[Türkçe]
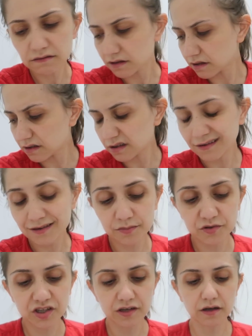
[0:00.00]
Zaten az
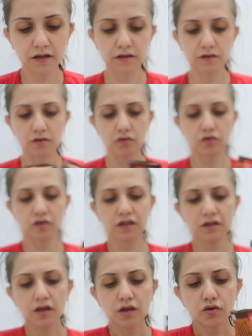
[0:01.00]
bir şey aldık
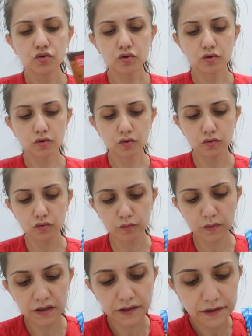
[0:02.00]
oradan. Şöyle
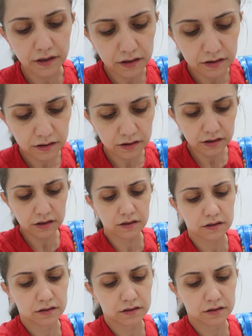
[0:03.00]
dondurmalar aldık.